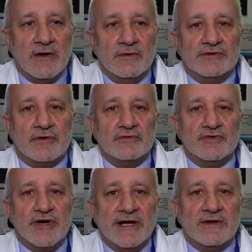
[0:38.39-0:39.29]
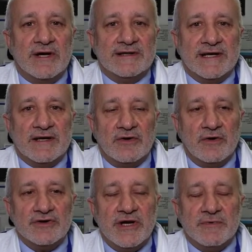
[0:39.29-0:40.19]
introducendo la
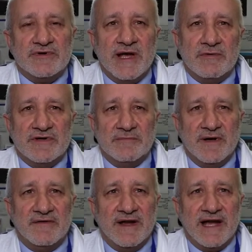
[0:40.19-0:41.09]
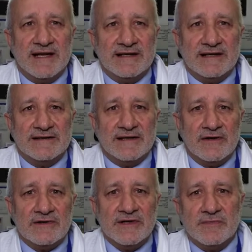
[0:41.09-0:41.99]
tecnologia possiamo semplificare altre cose,